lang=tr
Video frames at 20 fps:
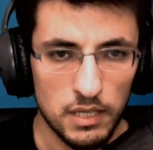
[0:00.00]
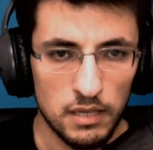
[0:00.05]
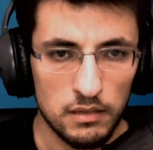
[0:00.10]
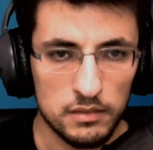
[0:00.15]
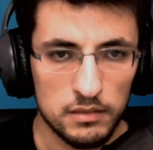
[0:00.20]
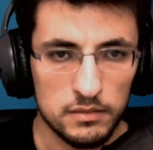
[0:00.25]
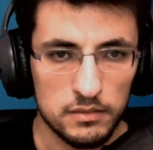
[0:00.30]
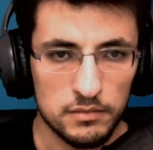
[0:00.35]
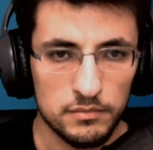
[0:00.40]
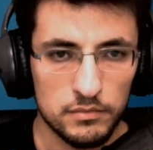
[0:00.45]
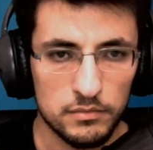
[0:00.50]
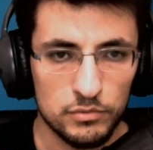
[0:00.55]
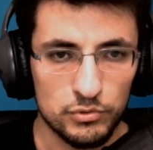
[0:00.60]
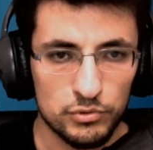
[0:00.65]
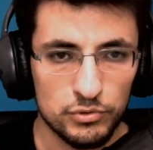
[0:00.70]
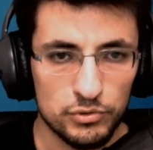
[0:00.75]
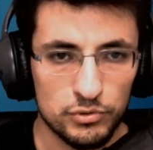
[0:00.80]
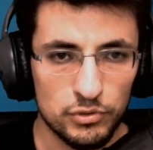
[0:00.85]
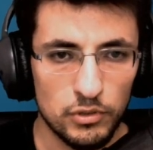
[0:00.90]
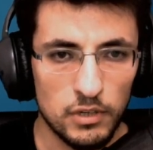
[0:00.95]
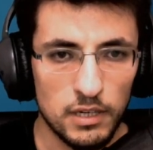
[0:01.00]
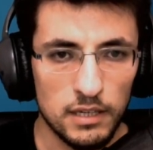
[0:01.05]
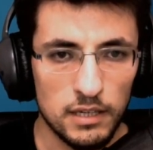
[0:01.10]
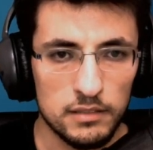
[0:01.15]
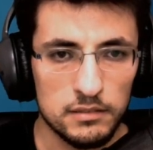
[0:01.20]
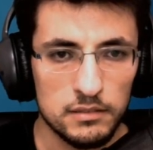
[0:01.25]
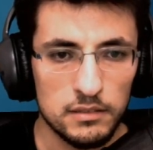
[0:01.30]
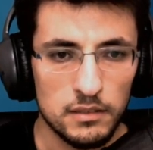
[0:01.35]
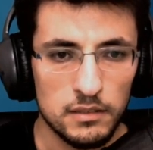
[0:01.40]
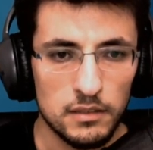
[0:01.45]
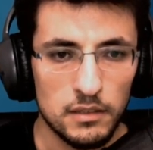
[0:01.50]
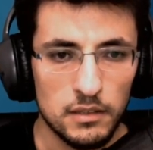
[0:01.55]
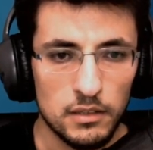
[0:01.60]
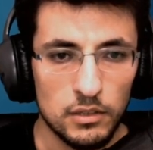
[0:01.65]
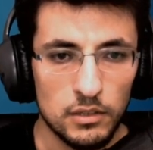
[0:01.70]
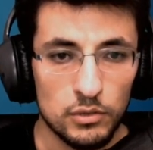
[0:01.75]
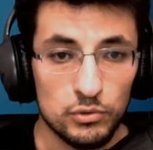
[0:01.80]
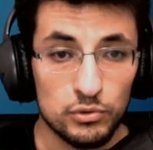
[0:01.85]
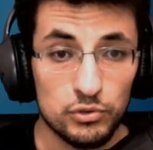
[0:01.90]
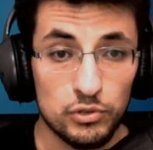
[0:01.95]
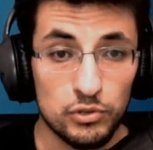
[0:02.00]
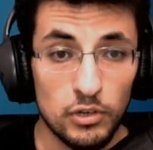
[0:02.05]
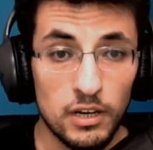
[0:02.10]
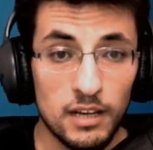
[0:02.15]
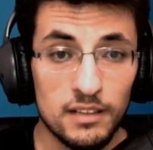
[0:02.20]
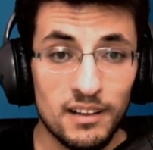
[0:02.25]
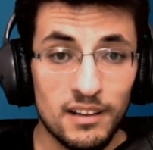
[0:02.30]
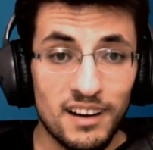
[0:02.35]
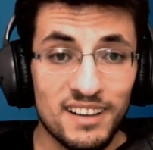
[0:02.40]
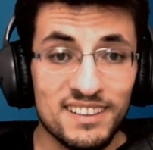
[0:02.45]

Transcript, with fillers: Evet. Şu an. Şu an